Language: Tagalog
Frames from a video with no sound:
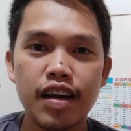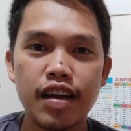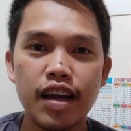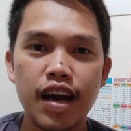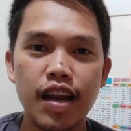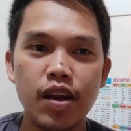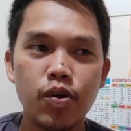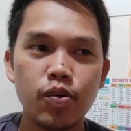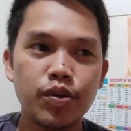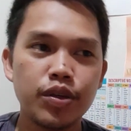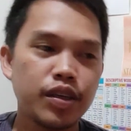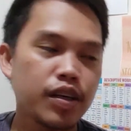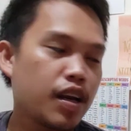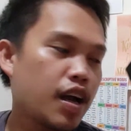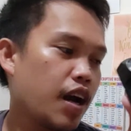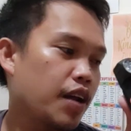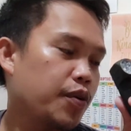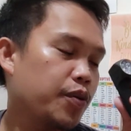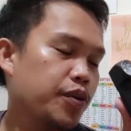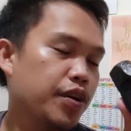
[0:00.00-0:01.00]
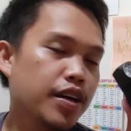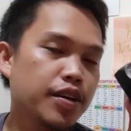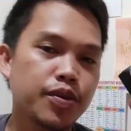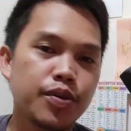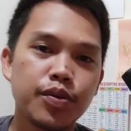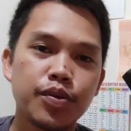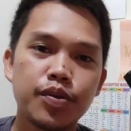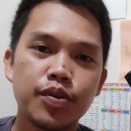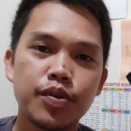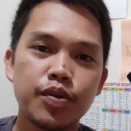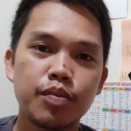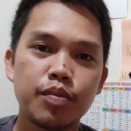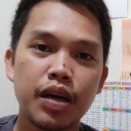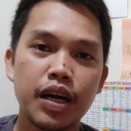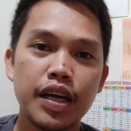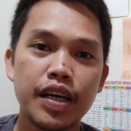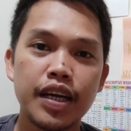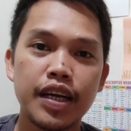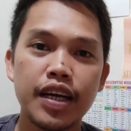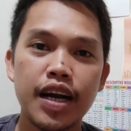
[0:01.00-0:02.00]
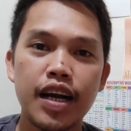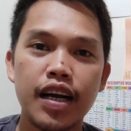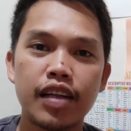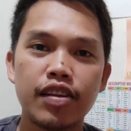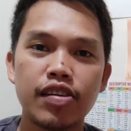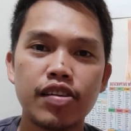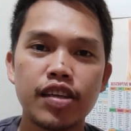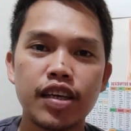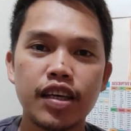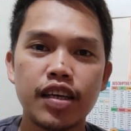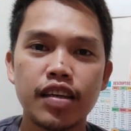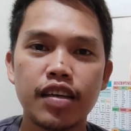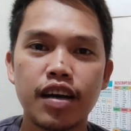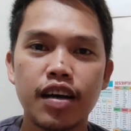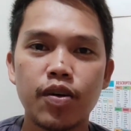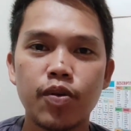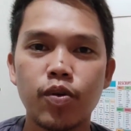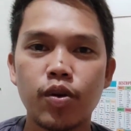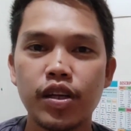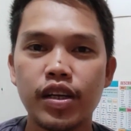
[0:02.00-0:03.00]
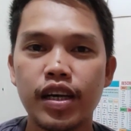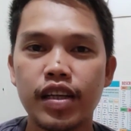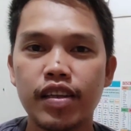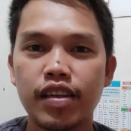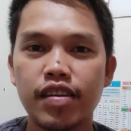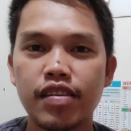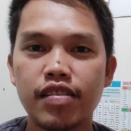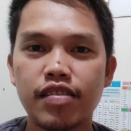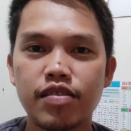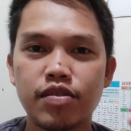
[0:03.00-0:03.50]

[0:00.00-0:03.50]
lalo ng lalo na yung mga nakakatinik na huli natin.